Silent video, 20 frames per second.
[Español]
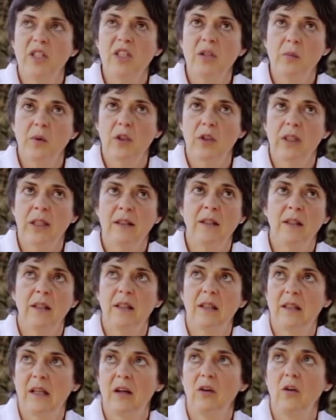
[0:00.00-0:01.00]
Lo más
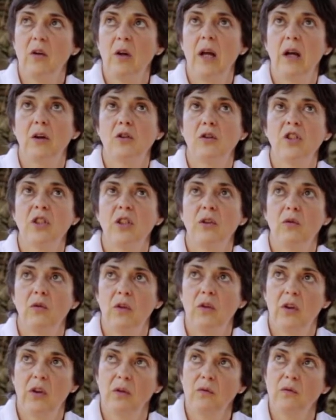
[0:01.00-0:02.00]
importante que trajo la
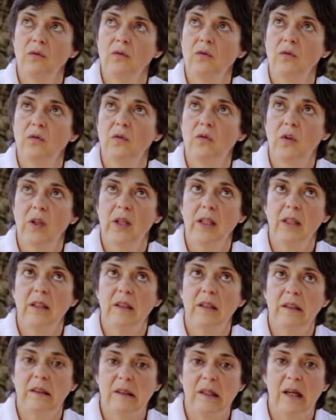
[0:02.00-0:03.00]
Constitución
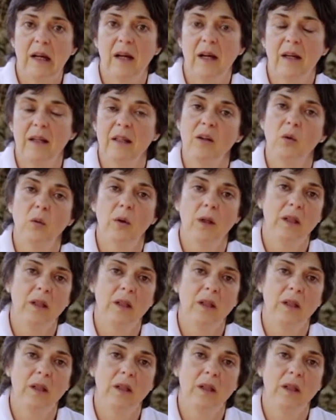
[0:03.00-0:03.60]
fue la